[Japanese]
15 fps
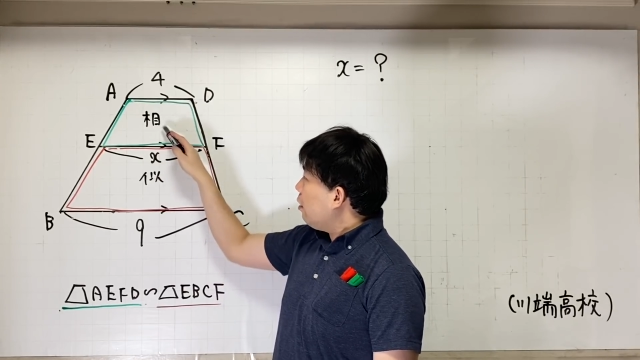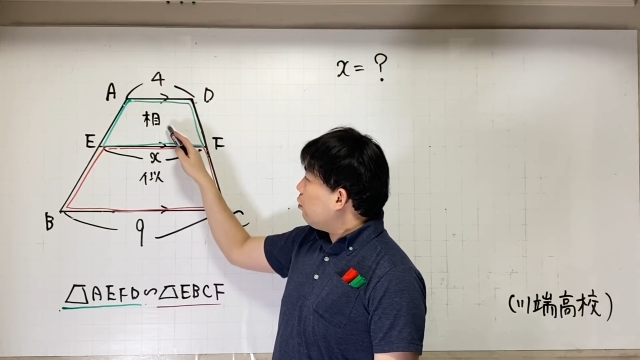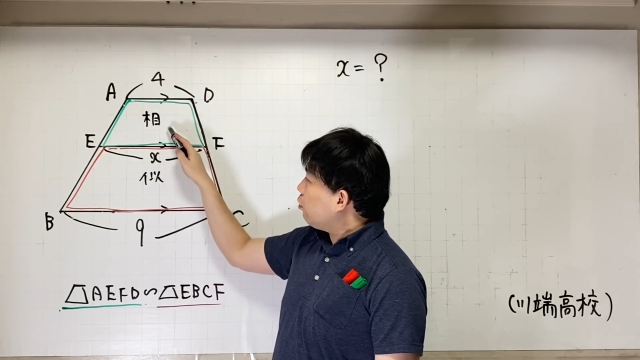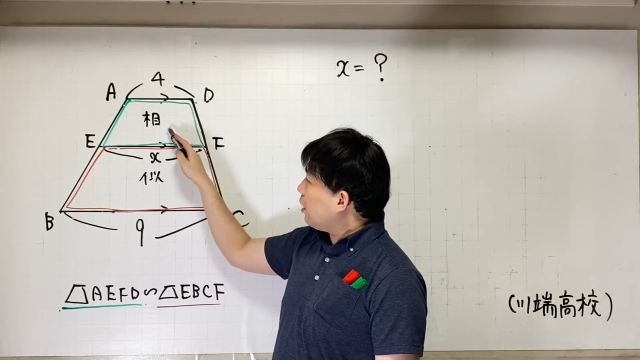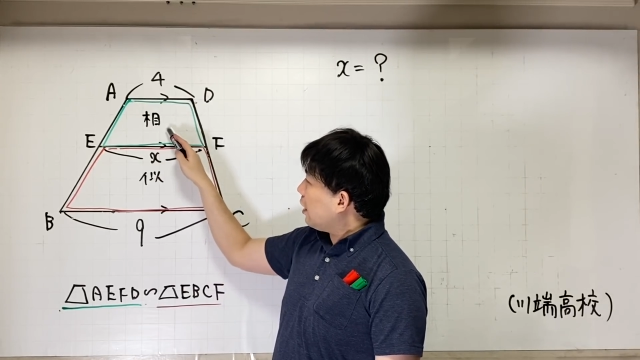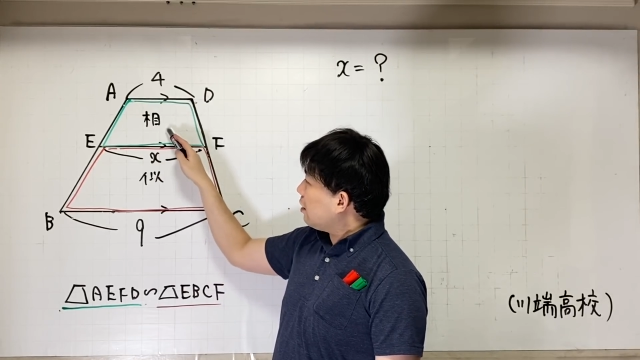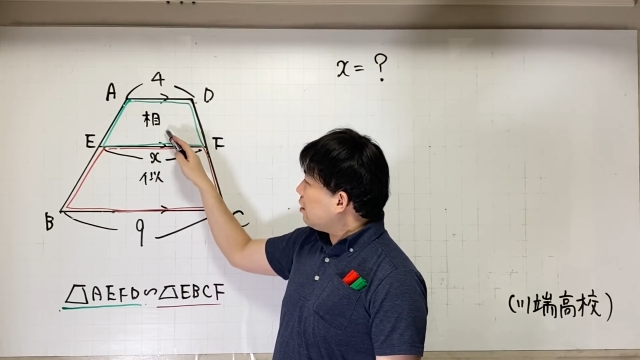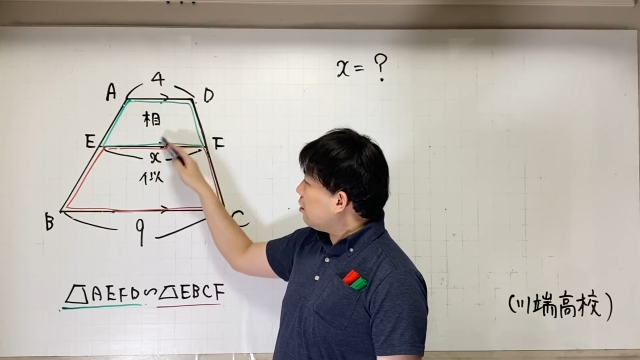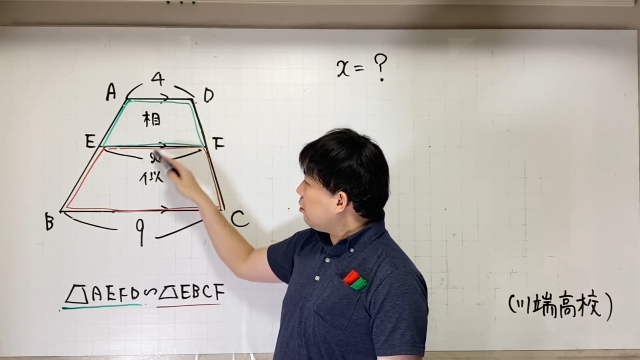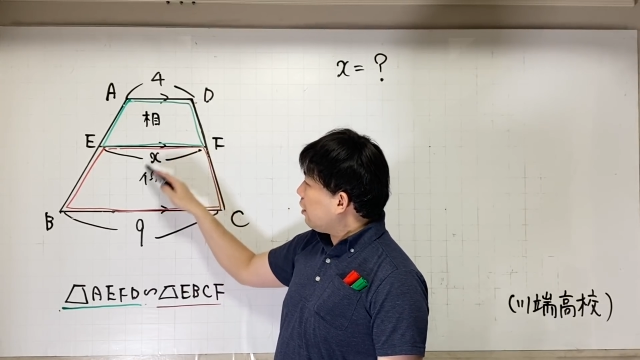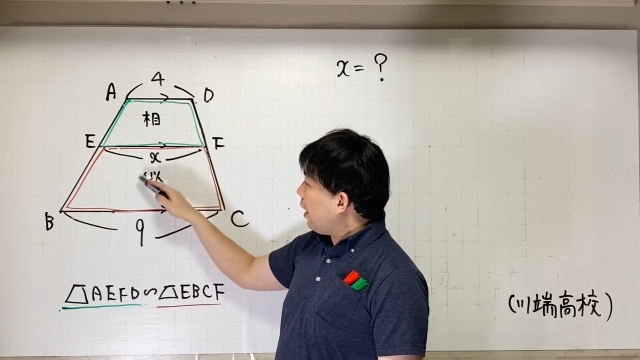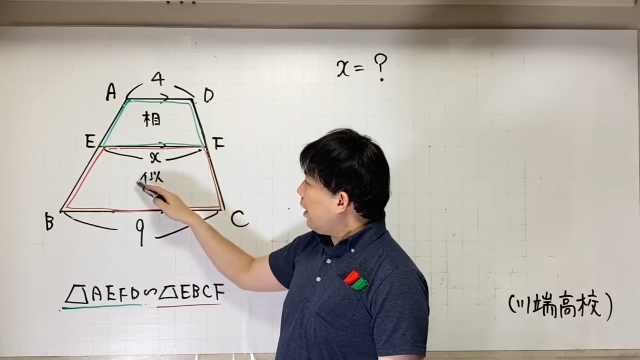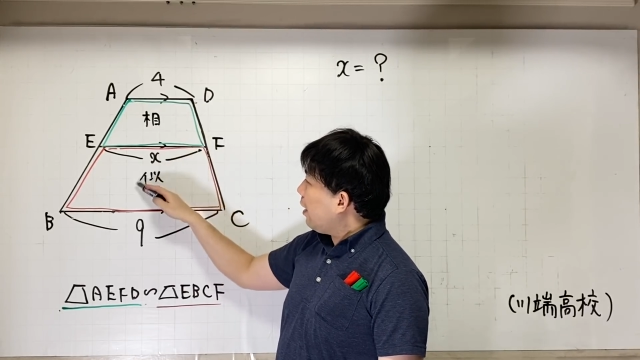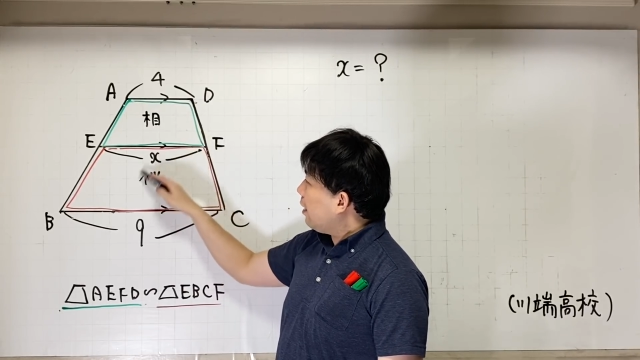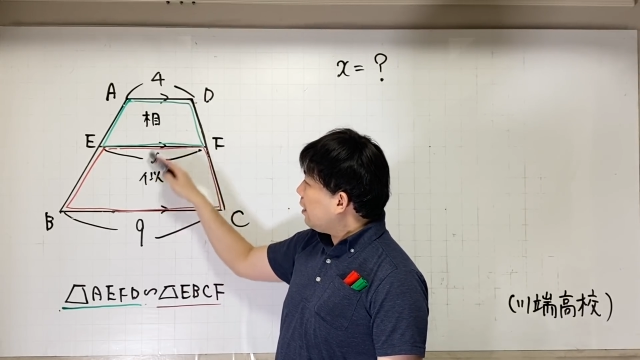2つの
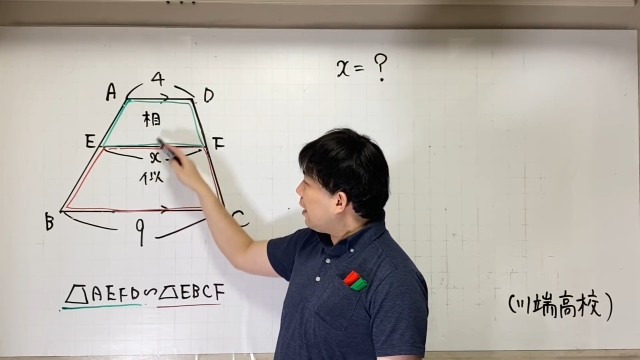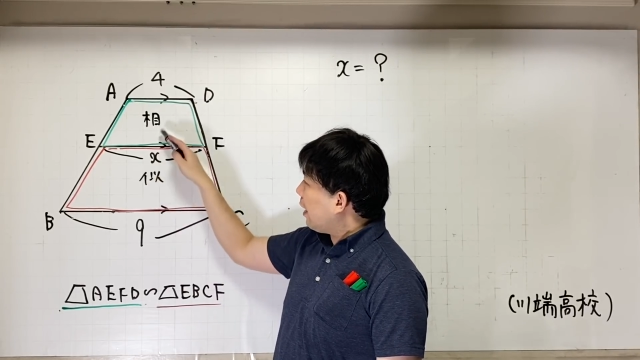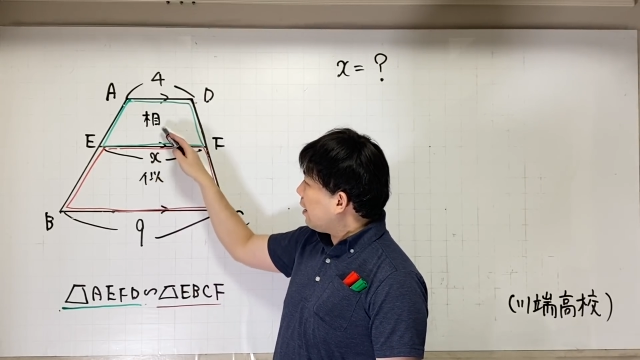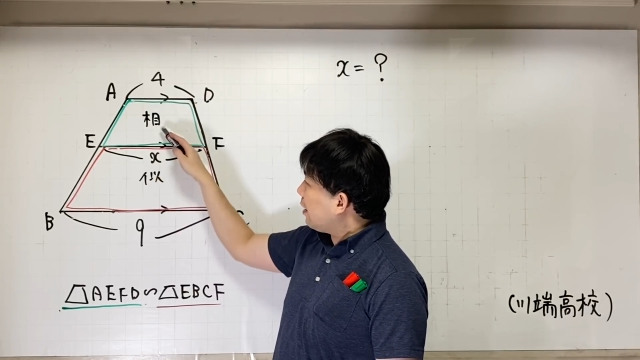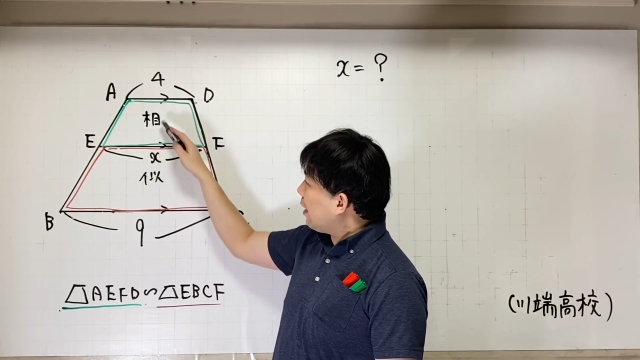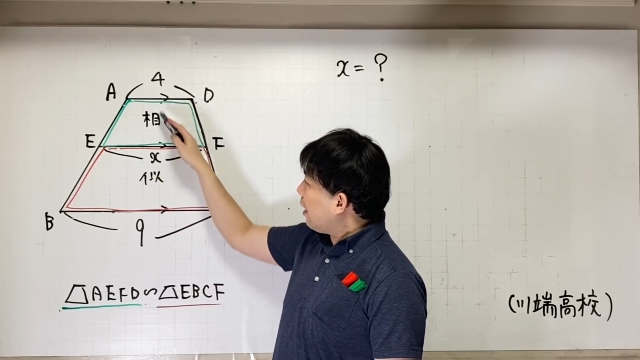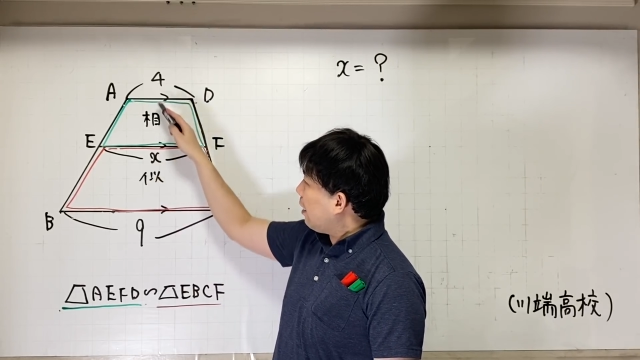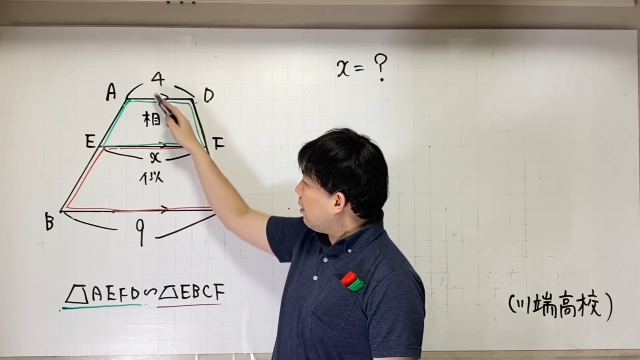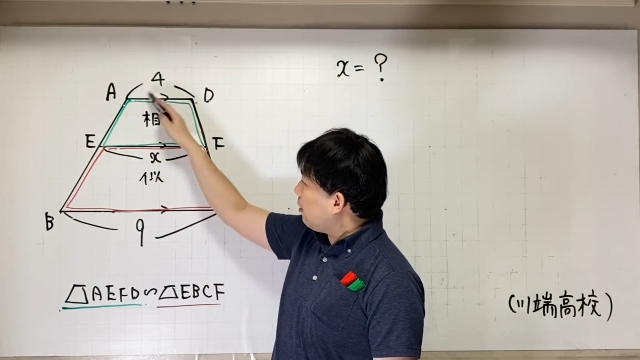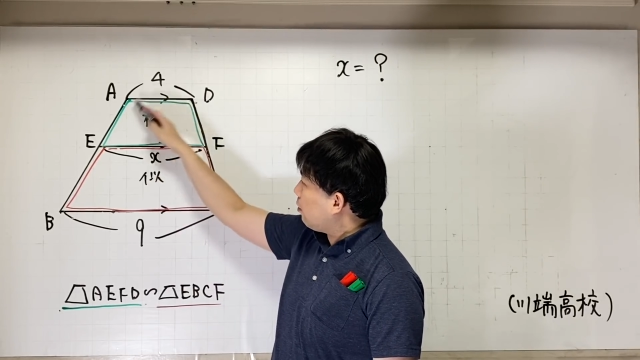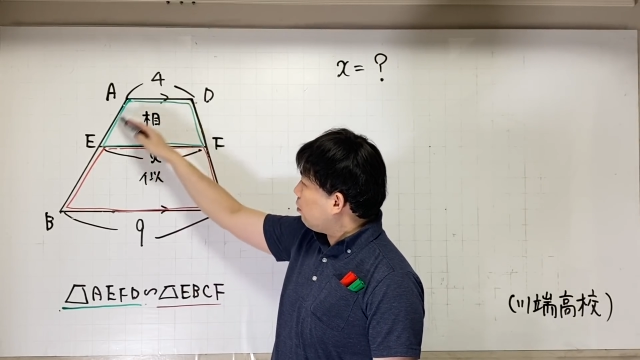ね、台形、